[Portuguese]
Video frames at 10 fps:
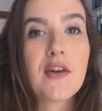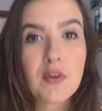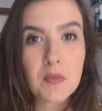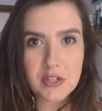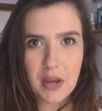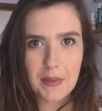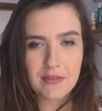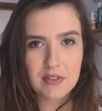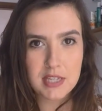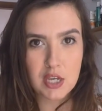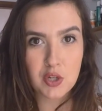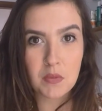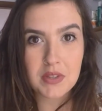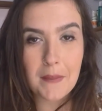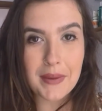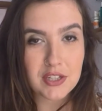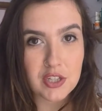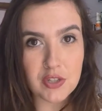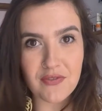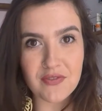Eu vou mostrar para vocês como dá para a
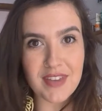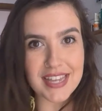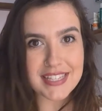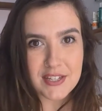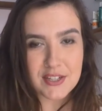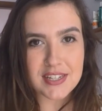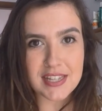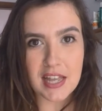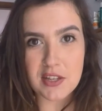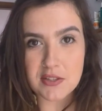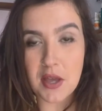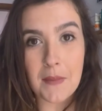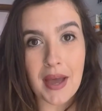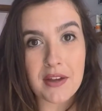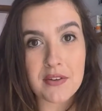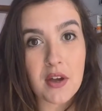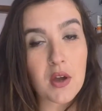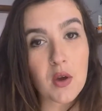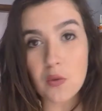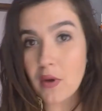gente versatilizar nosso armário
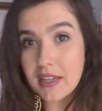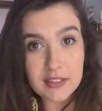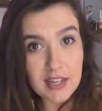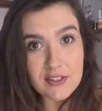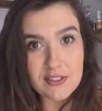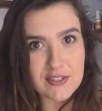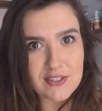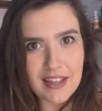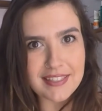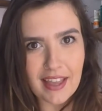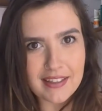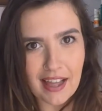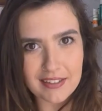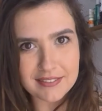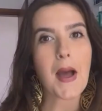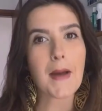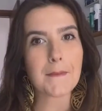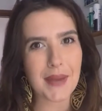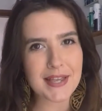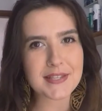com aquilo que a gente já tem lá. A
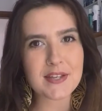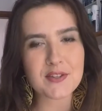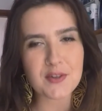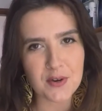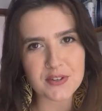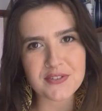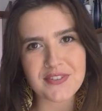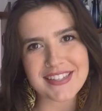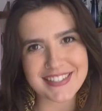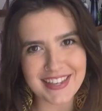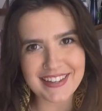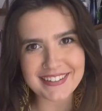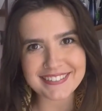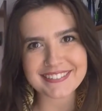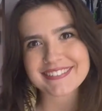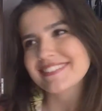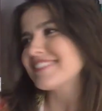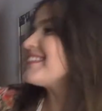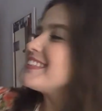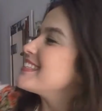peça de hoje vai ser...
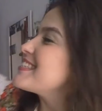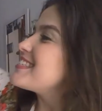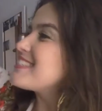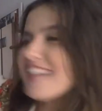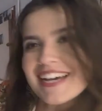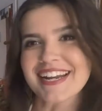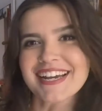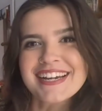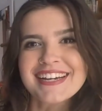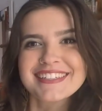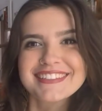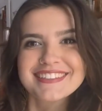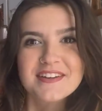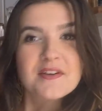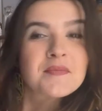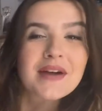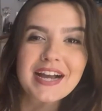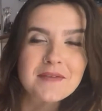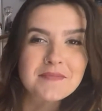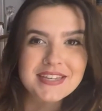Tcharam! Uma
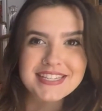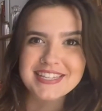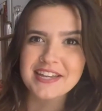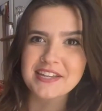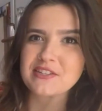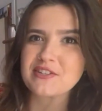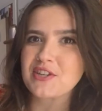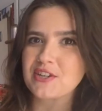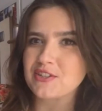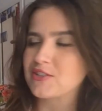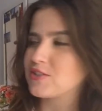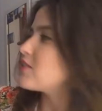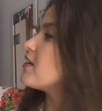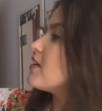camisa jeans.